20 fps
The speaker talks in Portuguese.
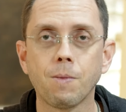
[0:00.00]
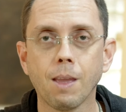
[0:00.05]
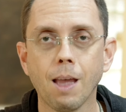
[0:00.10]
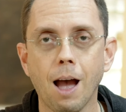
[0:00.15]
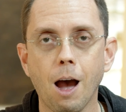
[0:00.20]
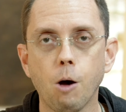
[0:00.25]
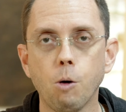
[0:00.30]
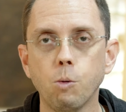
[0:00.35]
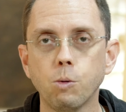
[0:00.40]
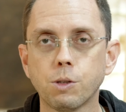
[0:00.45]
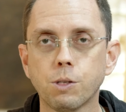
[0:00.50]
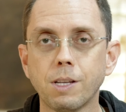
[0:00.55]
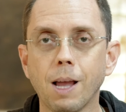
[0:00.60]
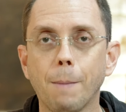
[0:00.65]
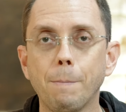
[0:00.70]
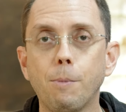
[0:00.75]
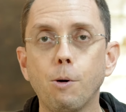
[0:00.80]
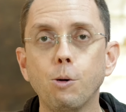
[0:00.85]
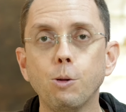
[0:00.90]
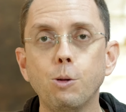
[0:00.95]
ao
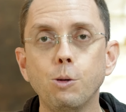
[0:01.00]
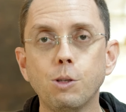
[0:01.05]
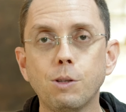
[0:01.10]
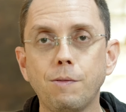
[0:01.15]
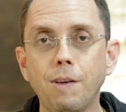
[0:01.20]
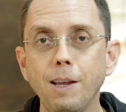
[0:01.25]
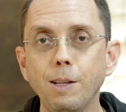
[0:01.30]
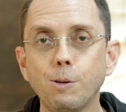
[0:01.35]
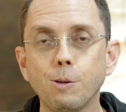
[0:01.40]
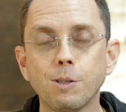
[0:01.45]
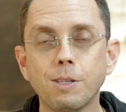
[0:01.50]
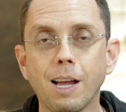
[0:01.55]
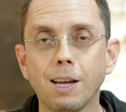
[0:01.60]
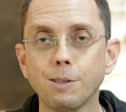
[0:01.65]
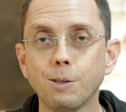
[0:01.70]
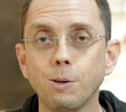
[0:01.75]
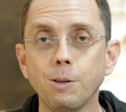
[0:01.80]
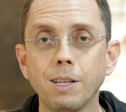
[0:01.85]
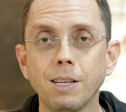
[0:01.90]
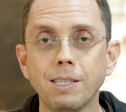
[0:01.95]
sabor dos ventos,
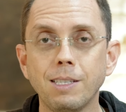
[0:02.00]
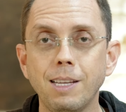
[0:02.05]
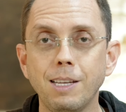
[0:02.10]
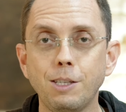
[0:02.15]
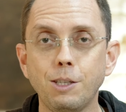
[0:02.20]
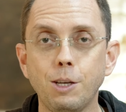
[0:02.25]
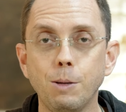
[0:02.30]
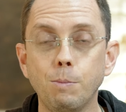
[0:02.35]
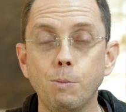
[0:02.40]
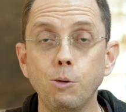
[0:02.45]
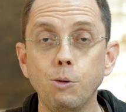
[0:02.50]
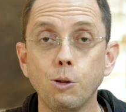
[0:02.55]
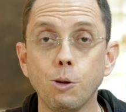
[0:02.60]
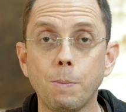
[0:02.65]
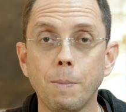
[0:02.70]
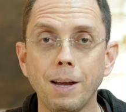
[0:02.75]
das ondas deste mundo,